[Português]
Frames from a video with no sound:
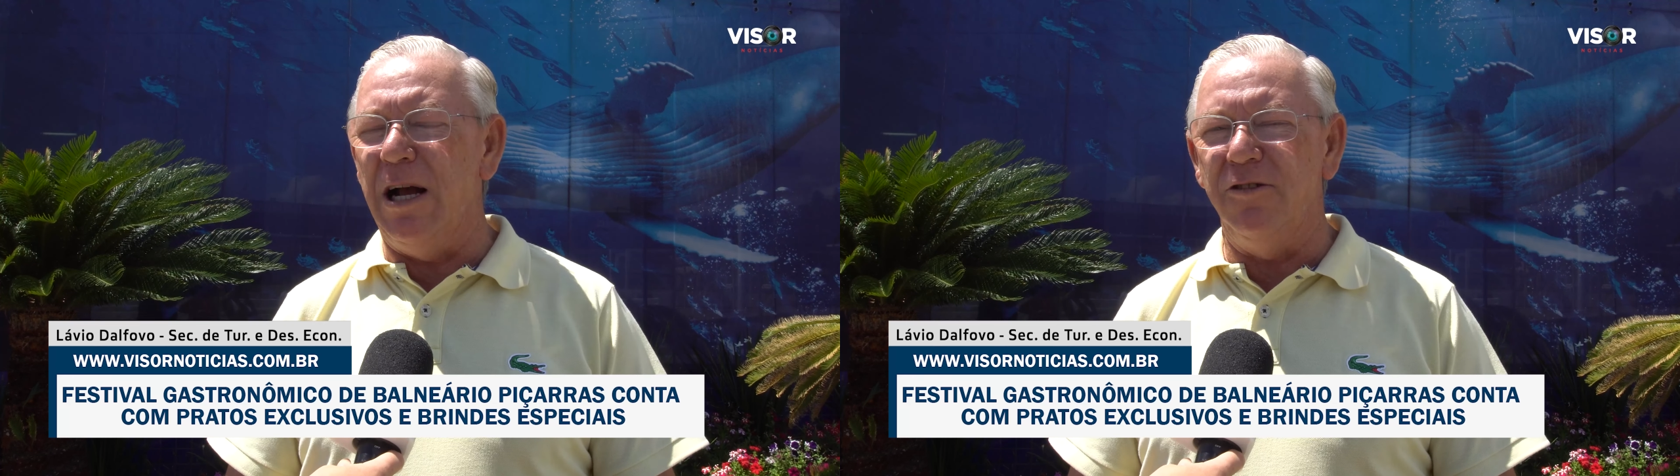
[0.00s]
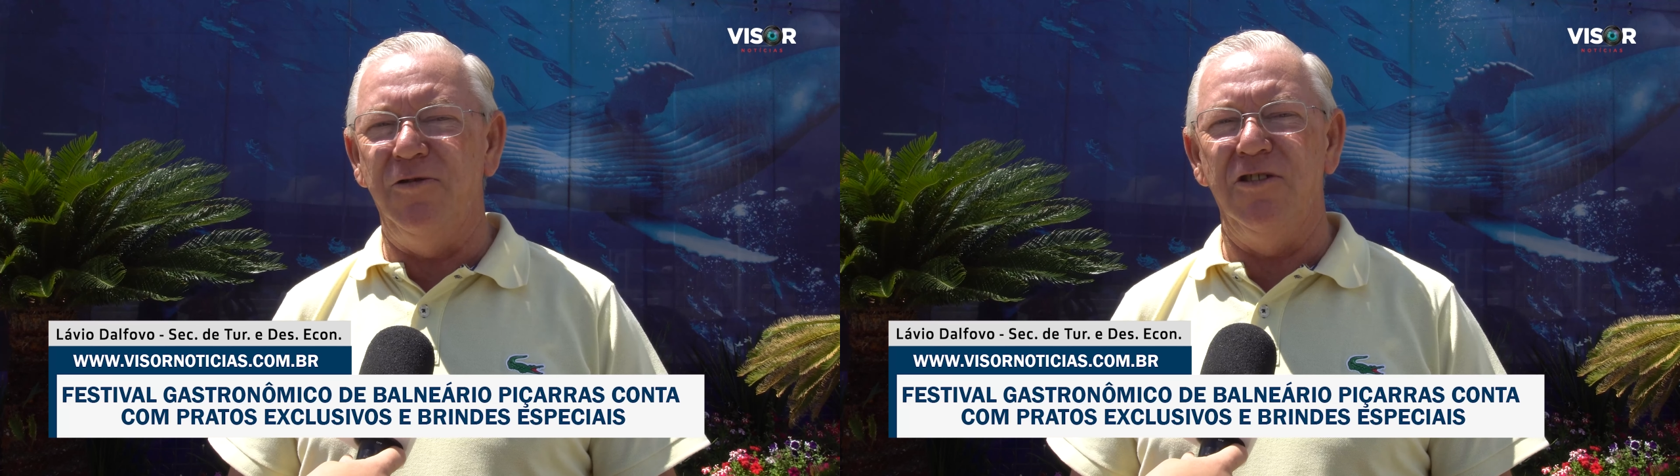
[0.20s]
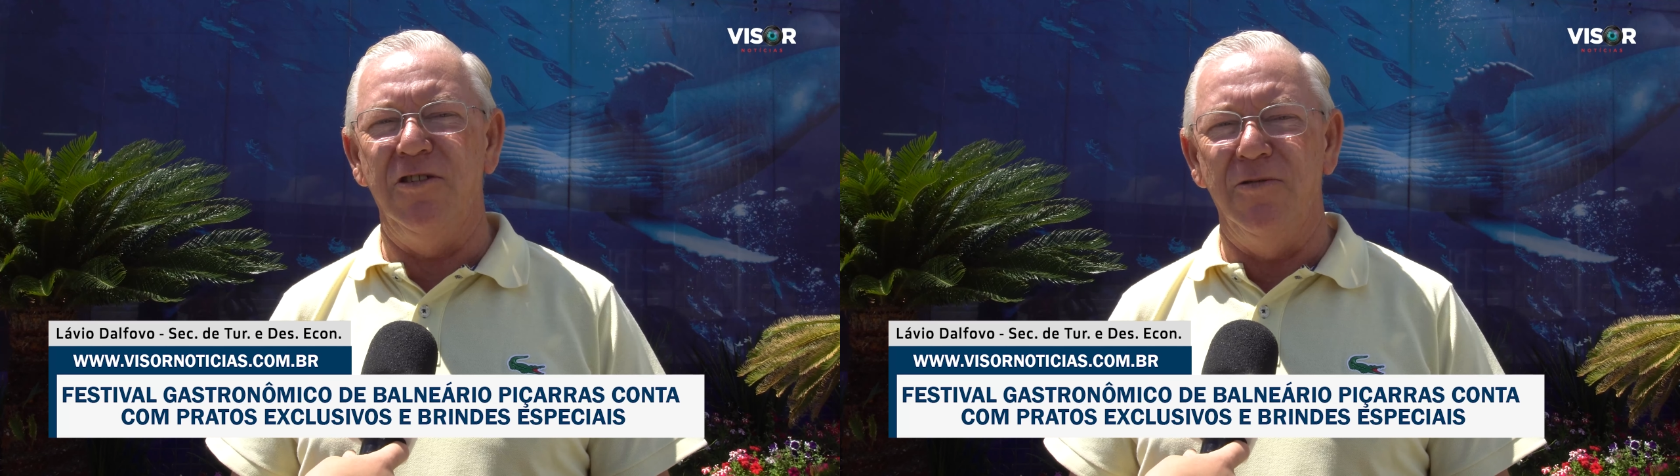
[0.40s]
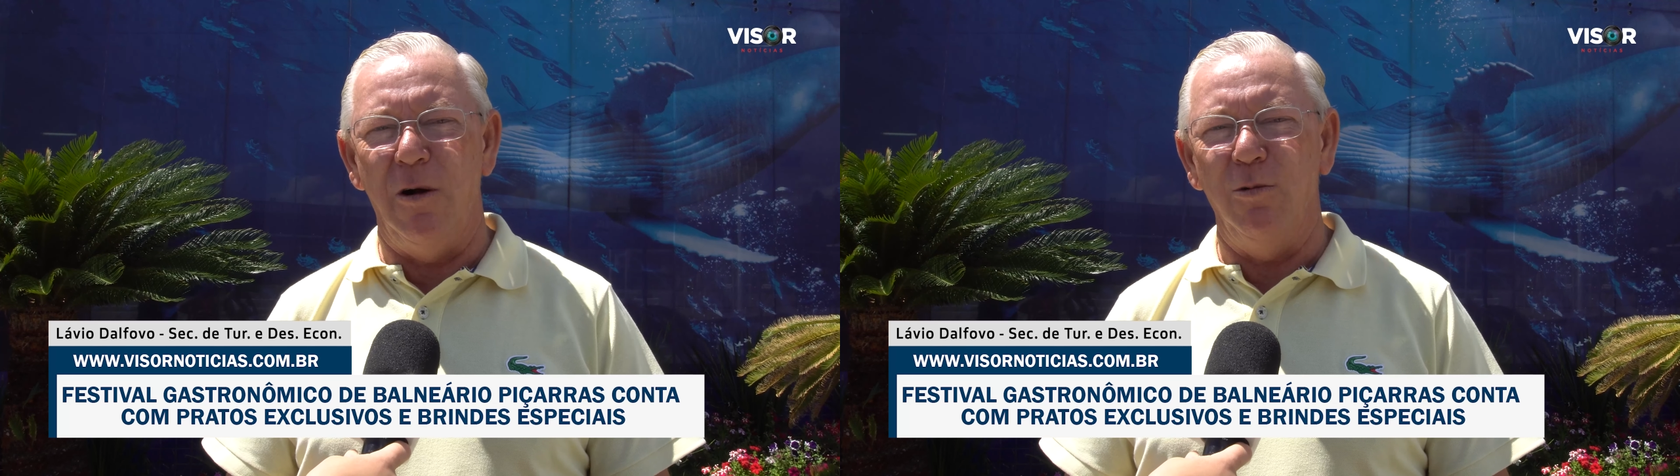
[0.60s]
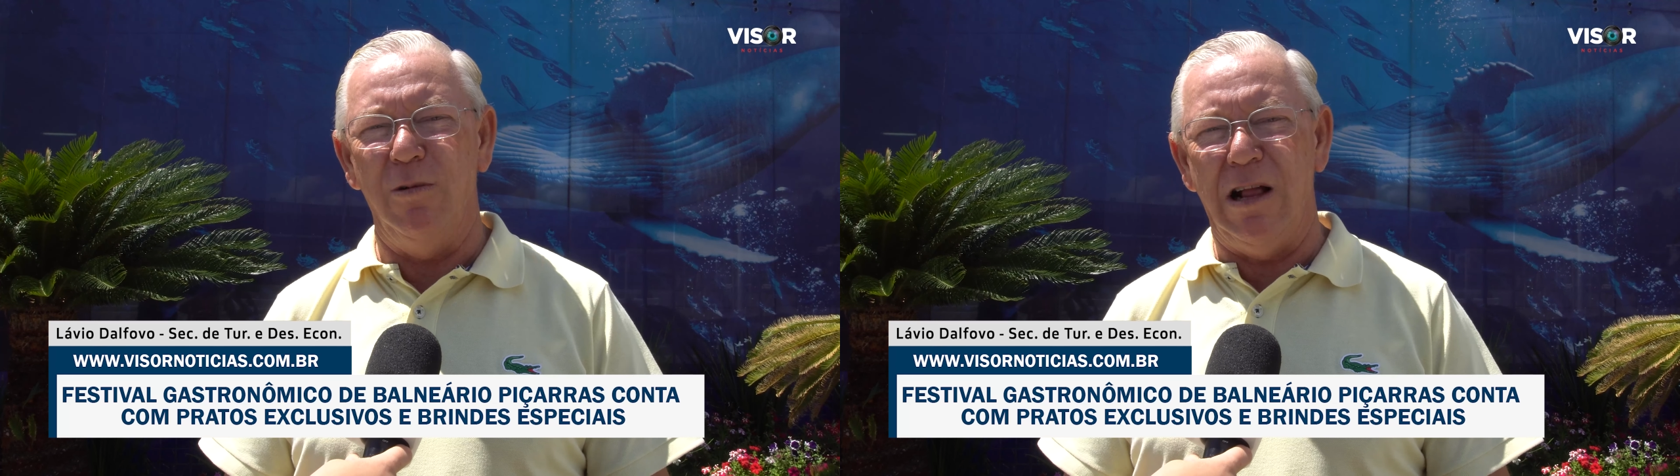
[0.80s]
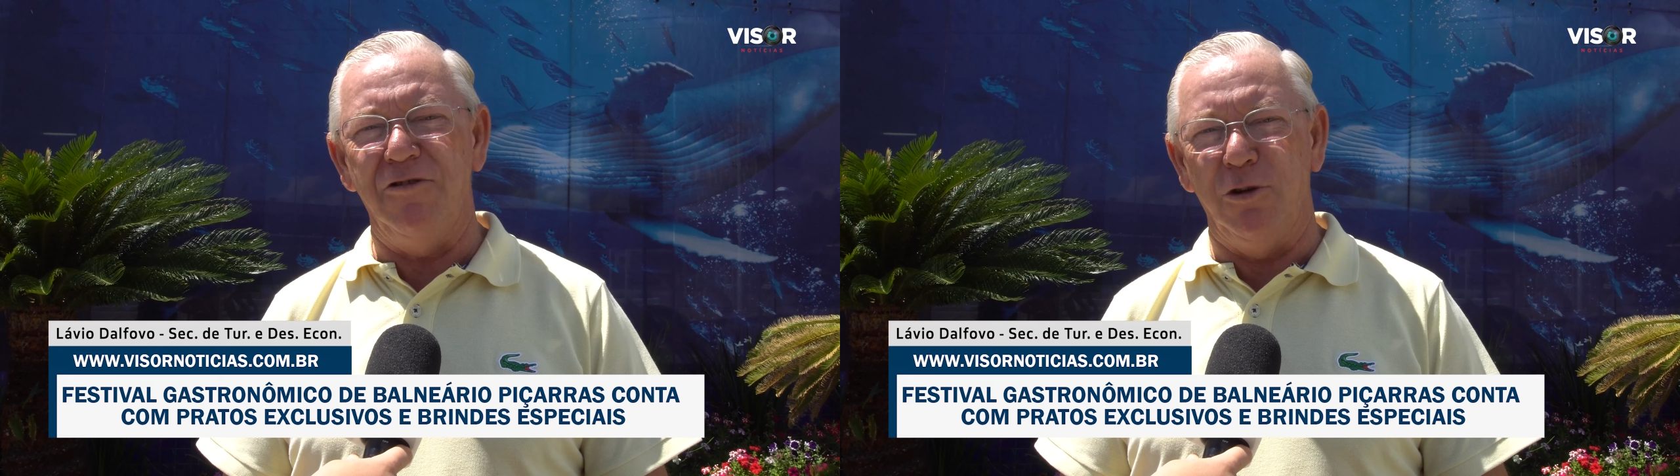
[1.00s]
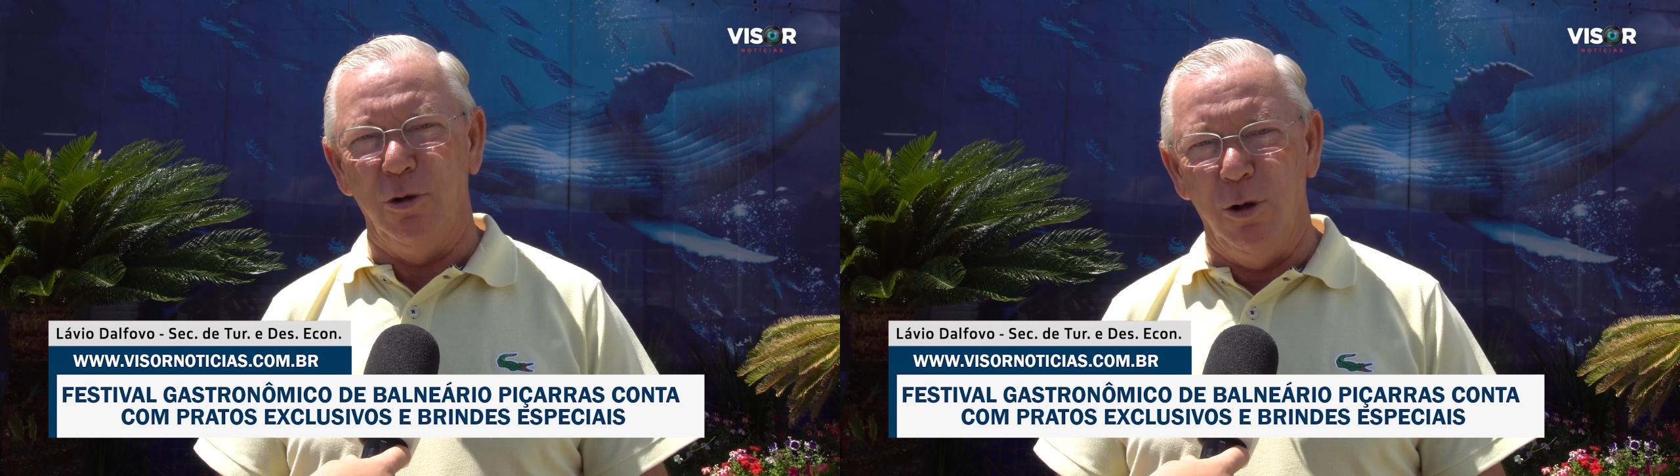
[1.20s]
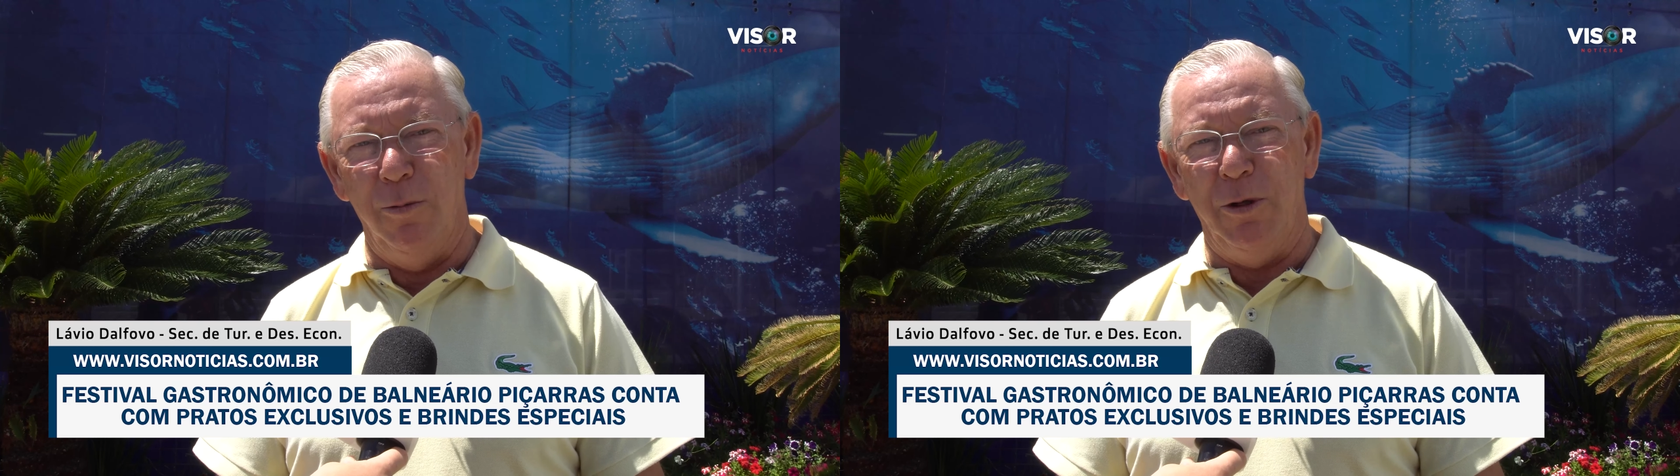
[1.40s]
mais o Festival
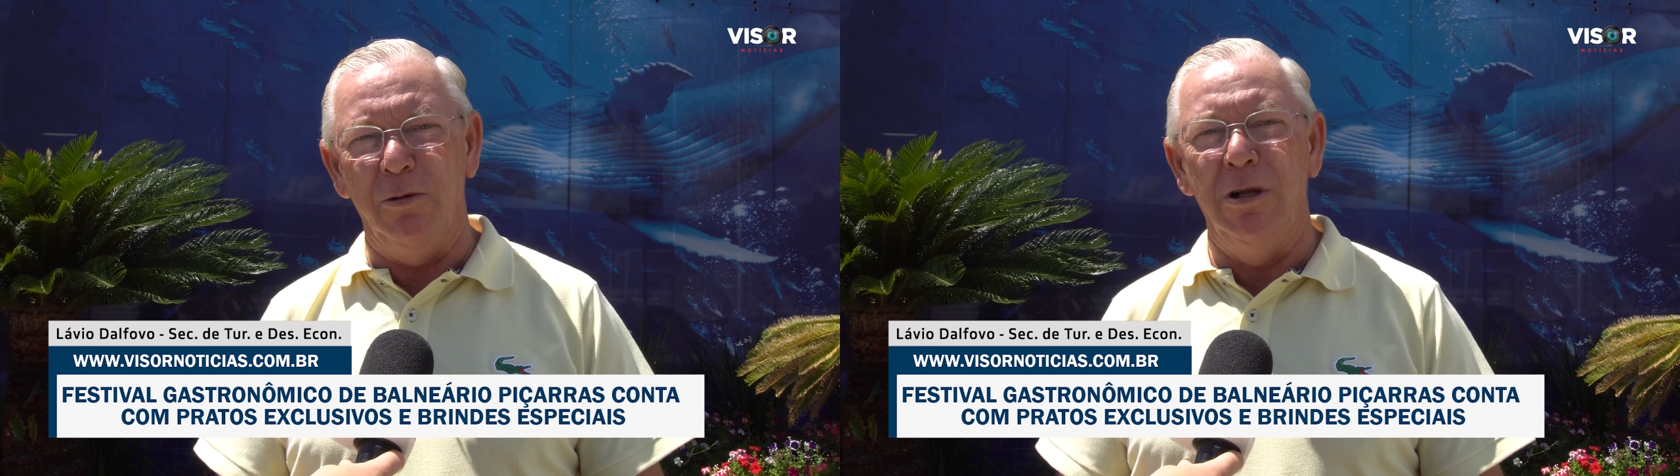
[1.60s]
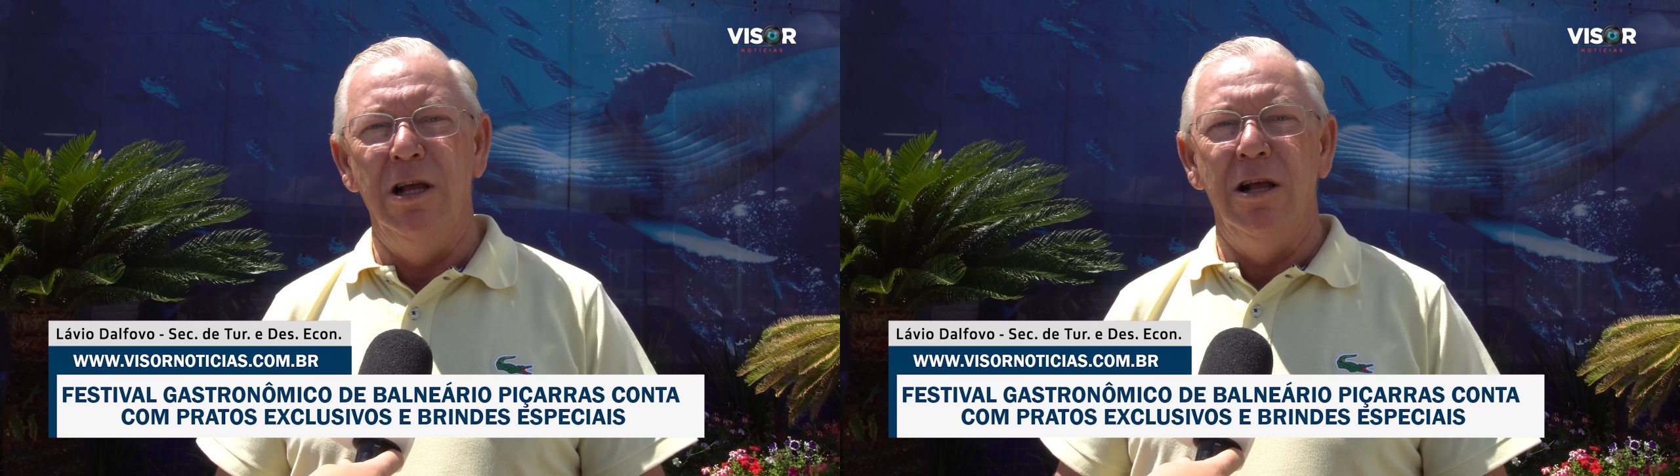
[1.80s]
Gastronômico,